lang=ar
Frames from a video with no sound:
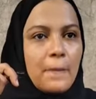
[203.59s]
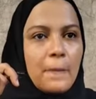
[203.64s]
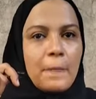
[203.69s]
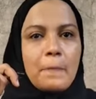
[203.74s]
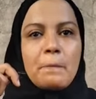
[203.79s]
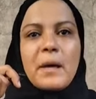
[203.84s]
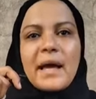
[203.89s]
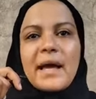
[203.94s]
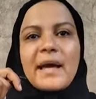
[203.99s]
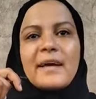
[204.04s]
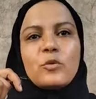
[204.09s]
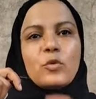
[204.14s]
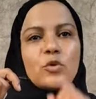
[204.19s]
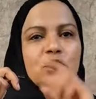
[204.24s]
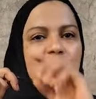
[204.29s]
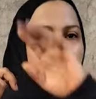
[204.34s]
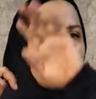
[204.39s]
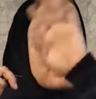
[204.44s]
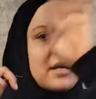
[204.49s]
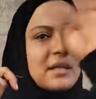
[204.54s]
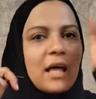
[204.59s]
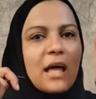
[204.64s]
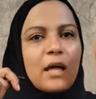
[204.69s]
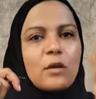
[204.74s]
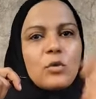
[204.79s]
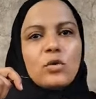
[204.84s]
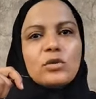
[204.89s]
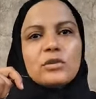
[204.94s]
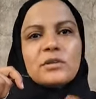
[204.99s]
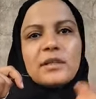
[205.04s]
ما خدوش منها
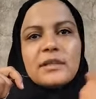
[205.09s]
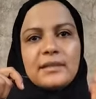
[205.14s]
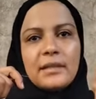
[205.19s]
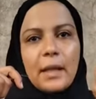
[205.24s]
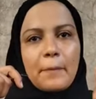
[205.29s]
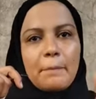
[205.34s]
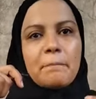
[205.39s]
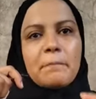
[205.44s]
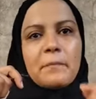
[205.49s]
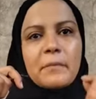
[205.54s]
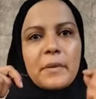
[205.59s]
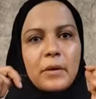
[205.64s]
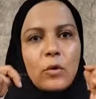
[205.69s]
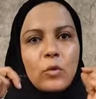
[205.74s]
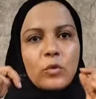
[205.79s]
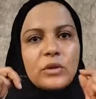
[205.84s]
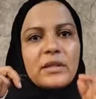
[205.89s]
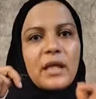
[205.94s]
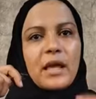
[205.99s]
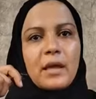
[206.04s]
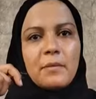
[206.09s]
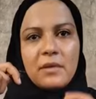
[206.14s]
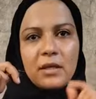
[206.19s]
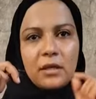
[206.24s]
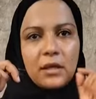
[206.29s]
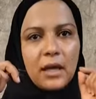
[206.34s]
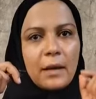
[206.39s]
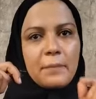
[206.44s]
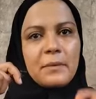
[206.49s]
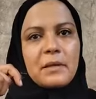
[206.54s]
نقطه دم
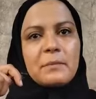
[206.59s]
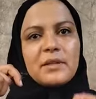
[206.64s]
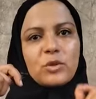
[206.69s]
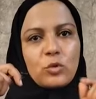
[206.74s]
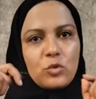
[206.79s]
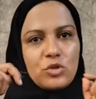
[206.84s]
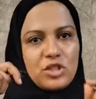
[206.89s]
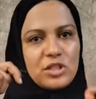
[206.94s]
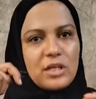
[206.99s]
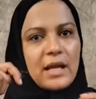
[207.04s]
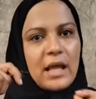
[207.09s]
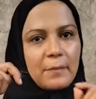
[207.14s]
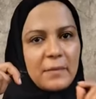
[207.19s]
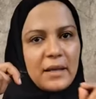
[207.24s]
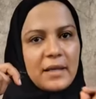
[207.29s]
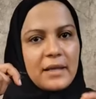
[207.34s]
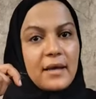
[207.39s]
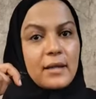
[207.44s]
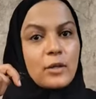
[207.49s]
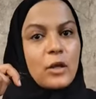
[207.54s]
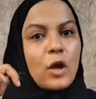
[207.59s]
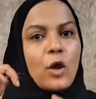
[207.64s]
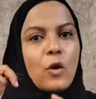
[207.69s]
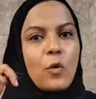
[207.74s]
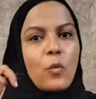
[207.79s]
قدامي قبل ما تخش العمليات